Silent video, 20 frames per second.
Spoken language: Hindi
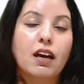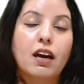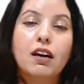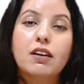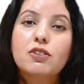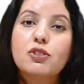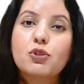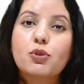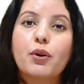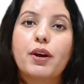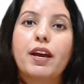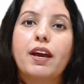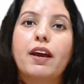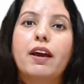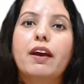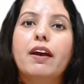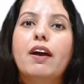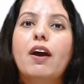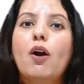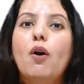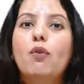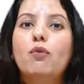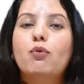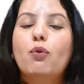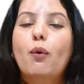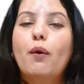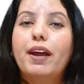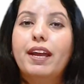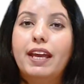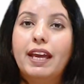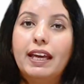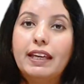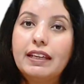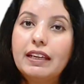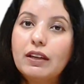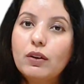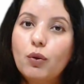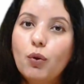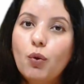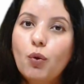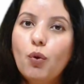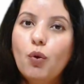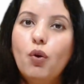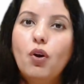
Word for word: घर जो है वो एरी हो